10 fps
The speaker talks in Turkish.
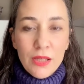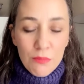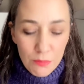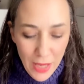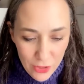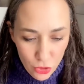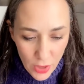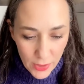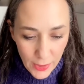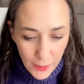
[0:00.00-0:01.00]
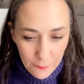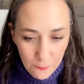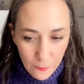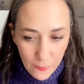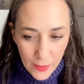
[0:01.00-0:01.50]
Ben şu anda
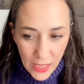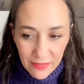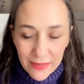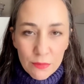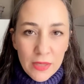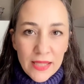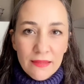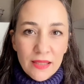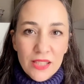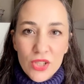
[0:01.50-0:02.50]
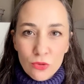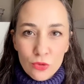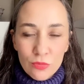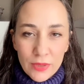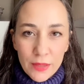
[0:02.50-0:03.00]
evet minnet edecek
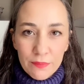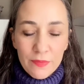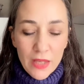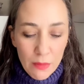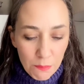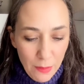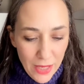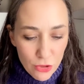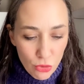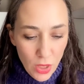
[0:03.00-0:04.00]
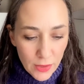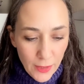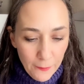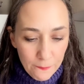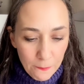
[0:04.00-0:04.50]
durumdayım. Ben şu anda